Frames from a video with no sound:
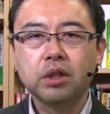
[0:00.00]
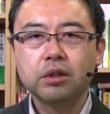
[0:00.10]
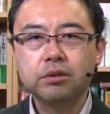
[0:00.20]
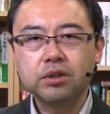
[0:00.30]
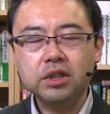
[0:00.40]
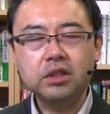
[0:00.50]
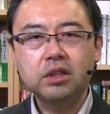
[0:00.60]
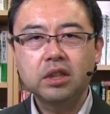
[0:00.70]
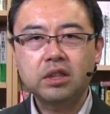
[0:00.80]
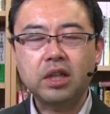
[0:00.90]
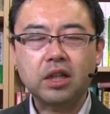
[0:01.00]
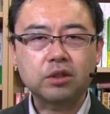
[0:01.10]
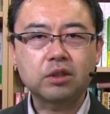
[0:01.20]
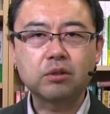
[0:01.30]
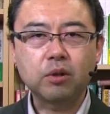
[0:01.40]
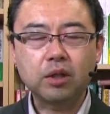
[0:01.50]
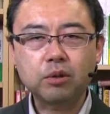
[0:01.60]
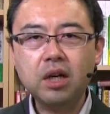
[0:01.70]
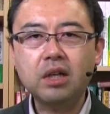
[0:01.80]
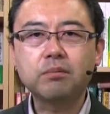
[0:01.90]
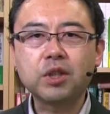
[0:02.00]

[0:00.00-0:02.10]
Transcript: ふうに生活してるのかとか、